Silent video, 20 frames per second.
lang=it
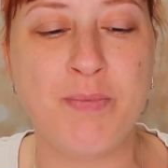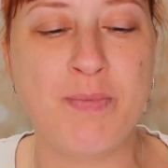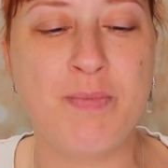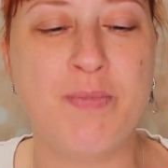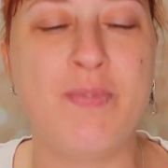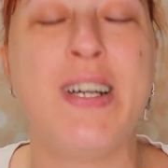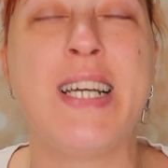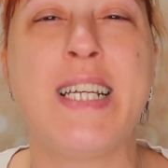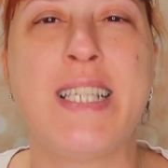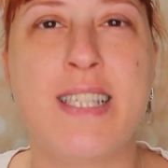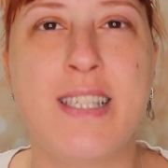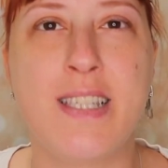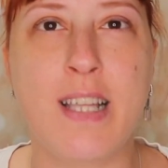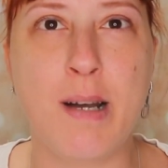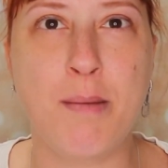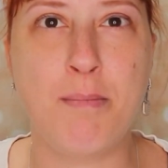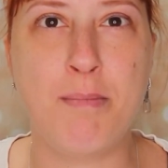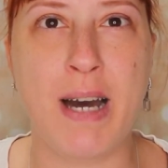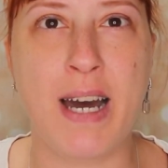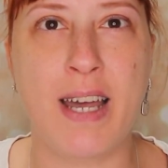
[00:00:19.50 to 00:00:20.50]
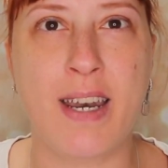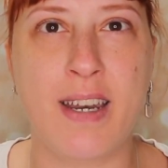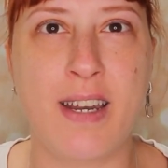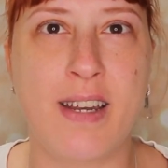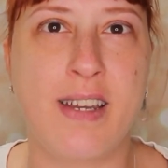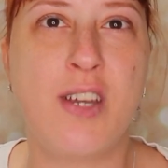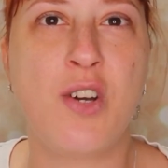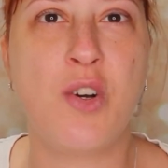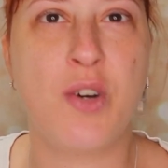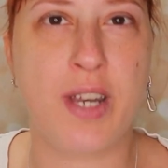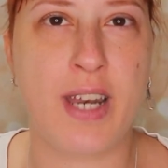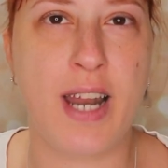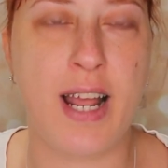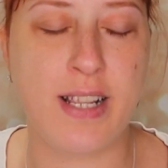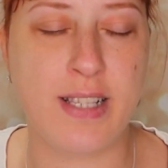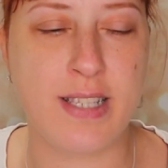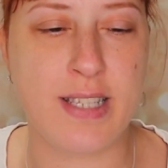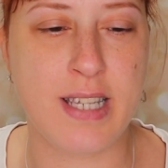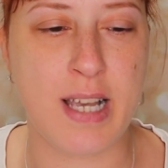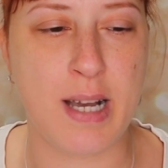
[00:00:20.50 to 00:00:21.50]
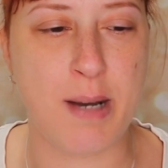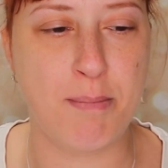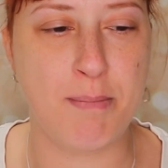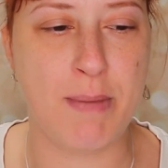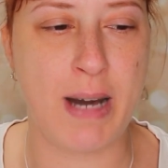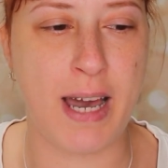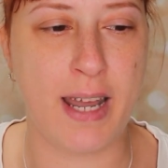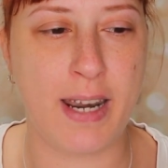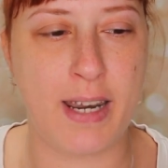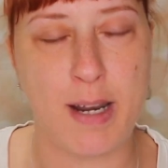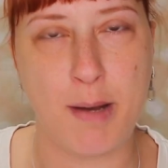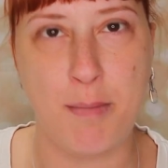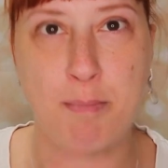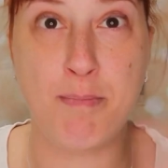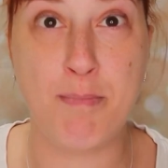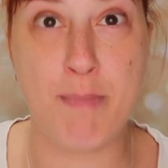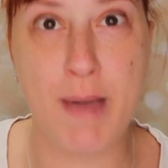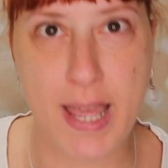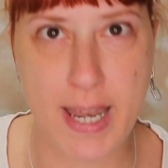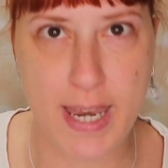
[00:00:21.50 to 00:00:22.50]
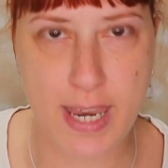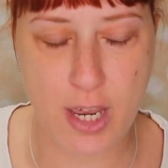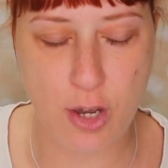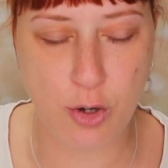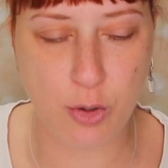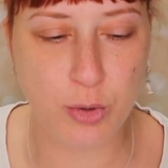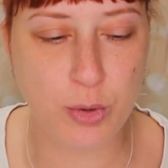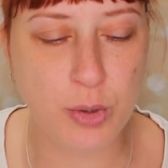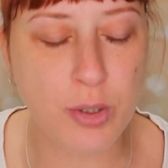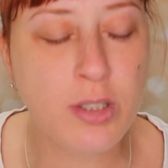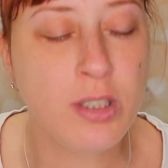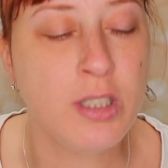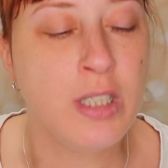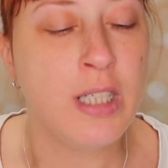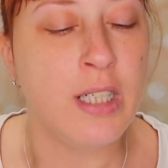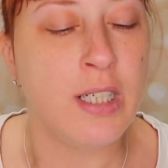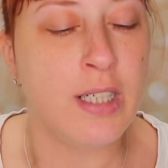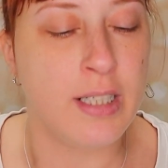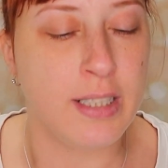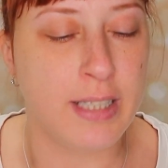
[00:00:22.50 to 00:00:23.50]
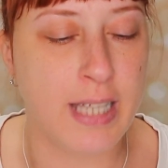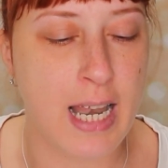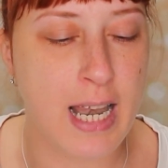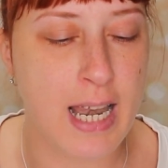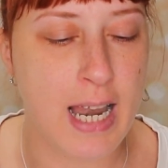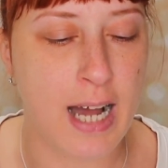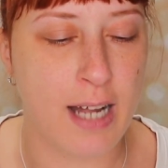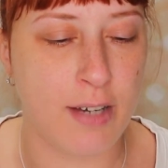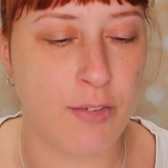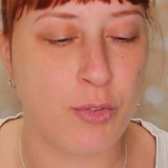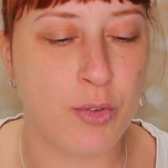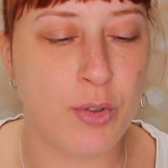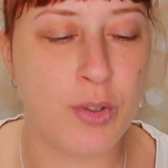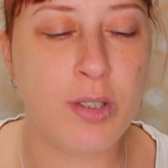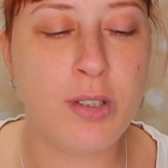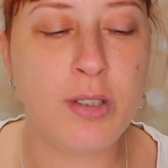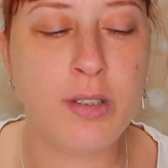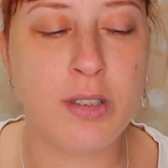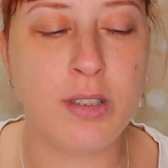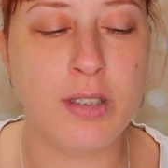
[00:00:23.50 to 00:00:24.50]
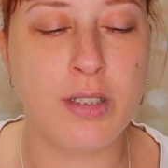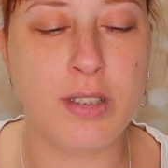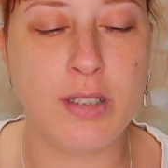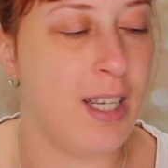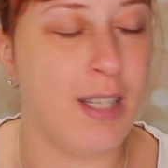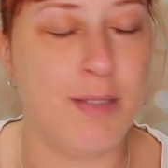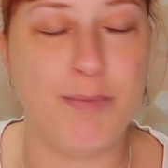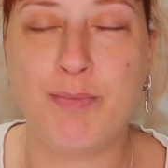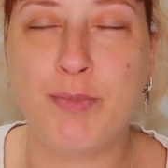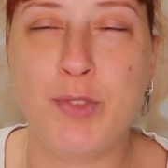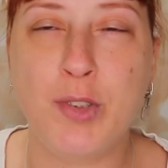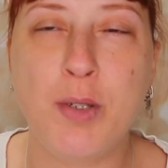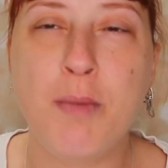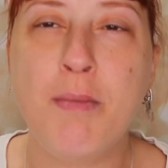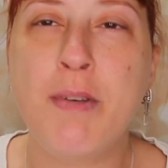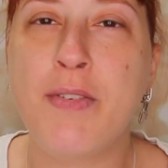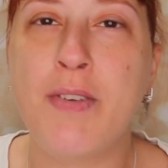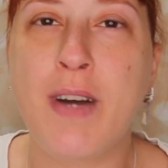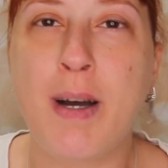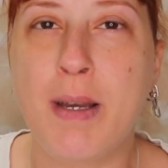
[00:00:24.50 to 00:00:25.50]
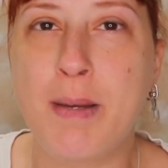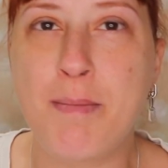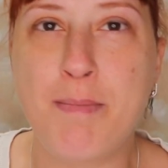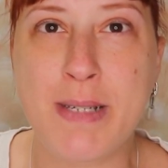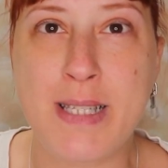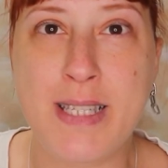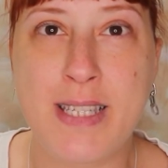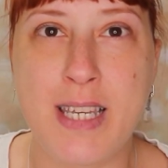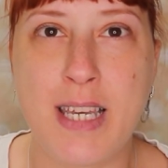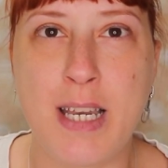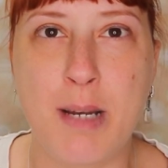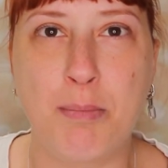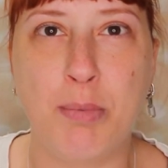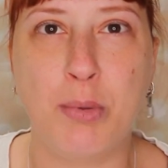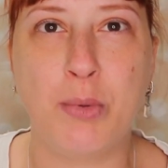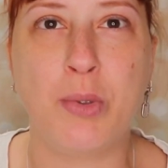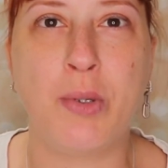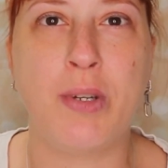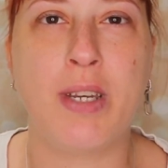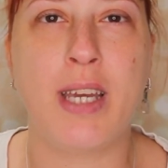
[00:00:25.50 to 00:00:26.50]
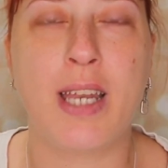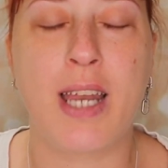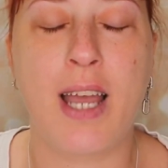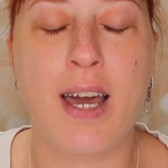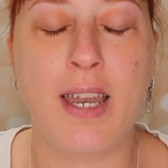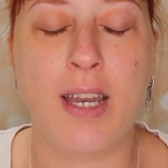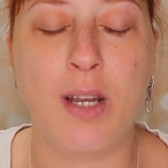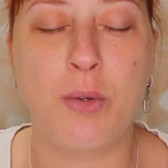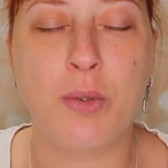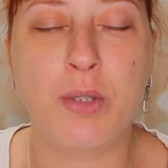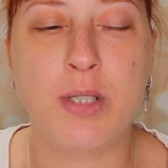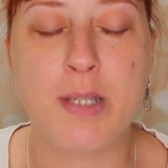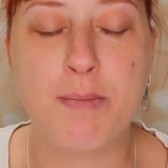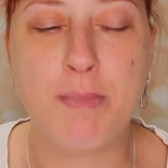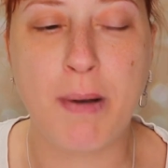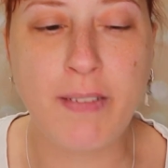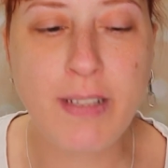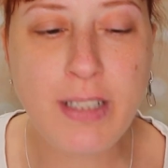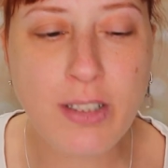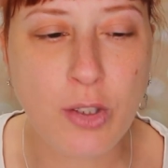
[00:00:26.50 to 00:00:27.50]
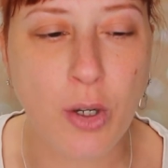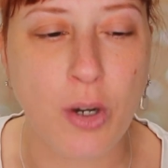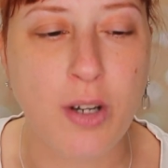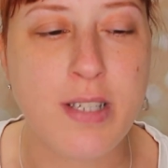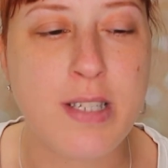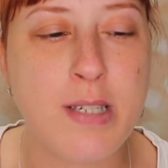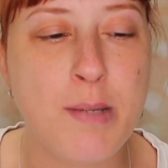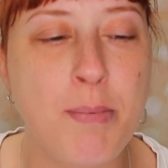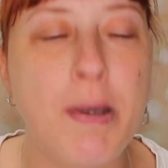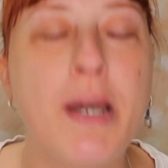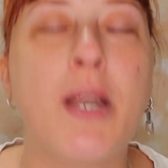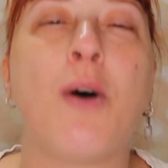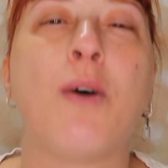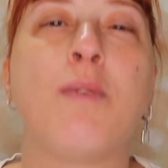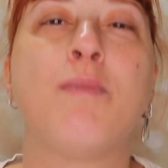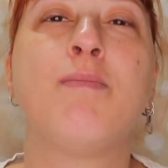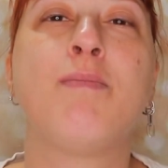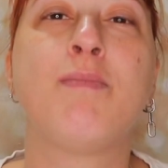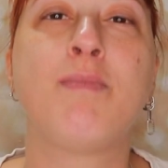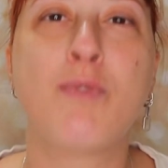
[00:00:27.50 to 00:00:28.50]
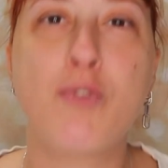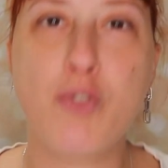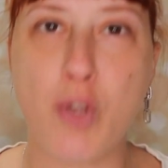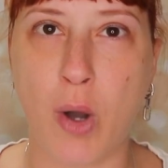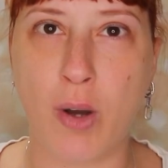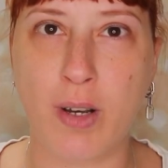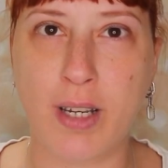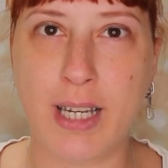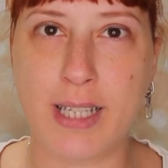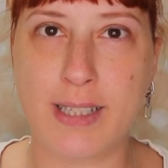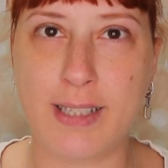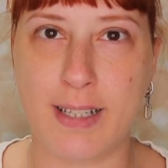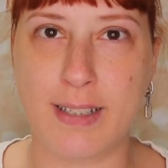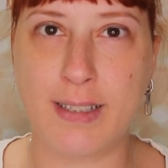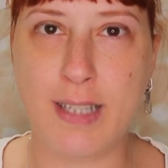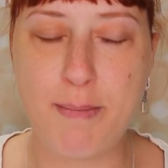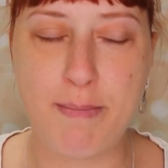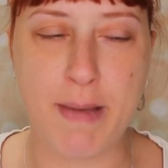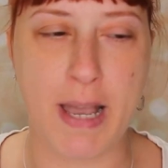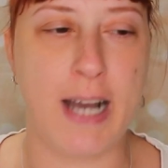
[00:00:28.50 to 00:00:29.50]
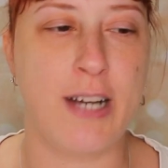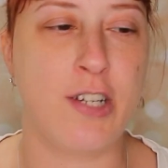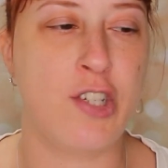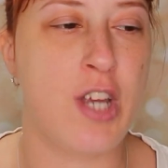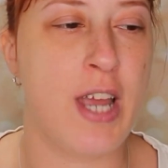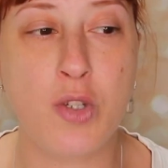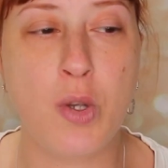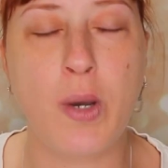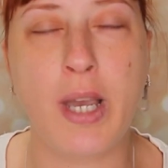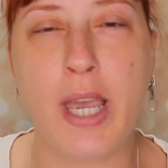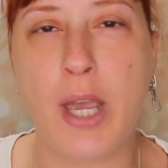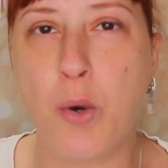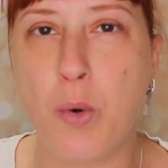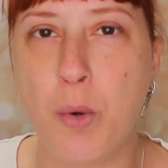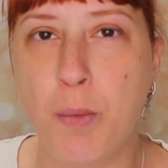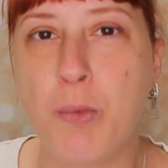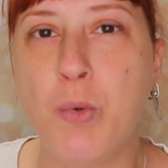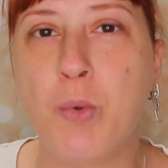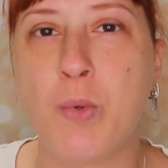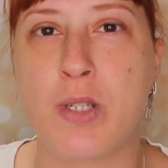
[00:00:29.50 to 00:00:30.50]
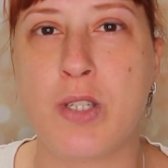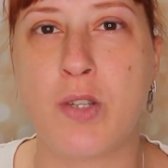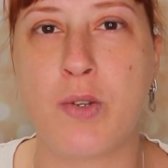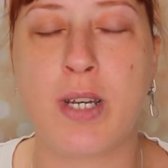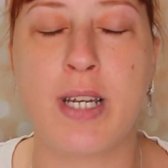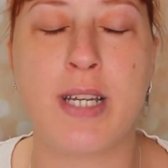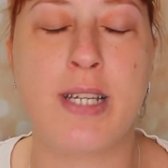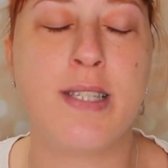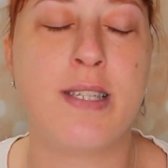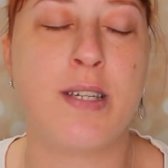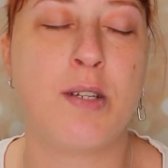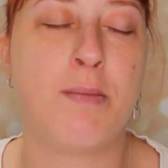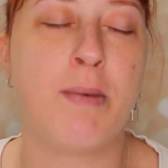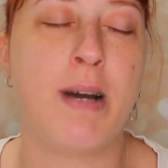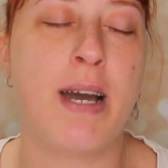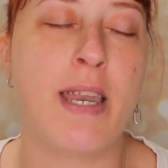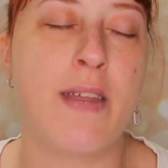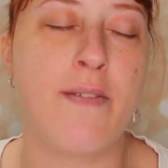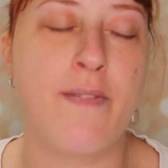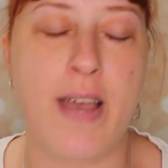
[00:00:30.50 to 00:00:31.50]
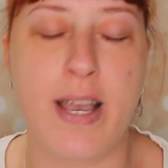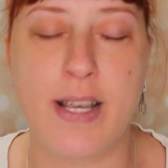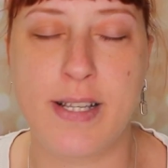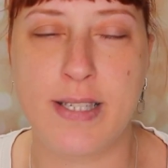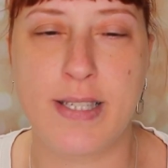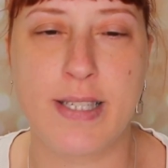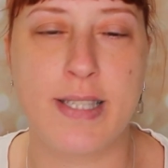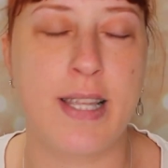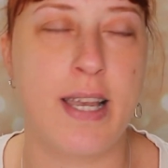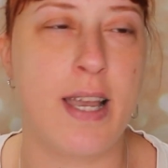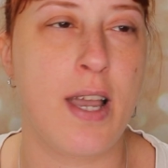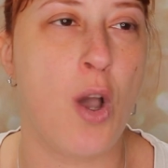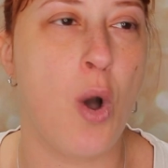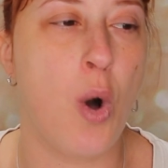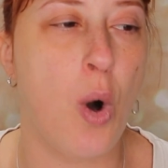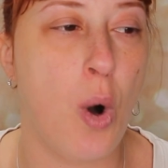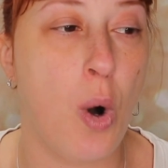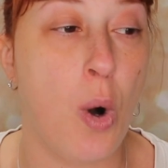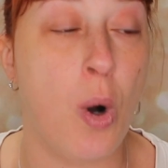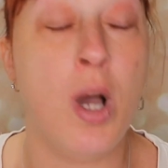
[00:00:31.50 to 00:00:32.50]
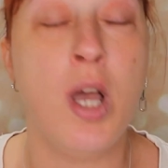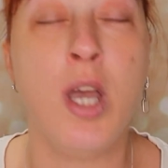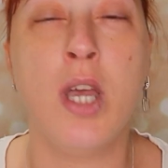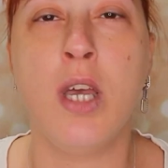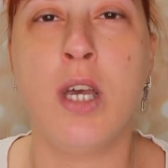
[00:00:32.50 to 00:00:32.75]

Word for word: festa barra ricorrenza barra periodo dell'anno eh, non mi fa impazzire appunto ricreare look spaventosi però so che a tanti piace, so che comunque si organizzano magari feste o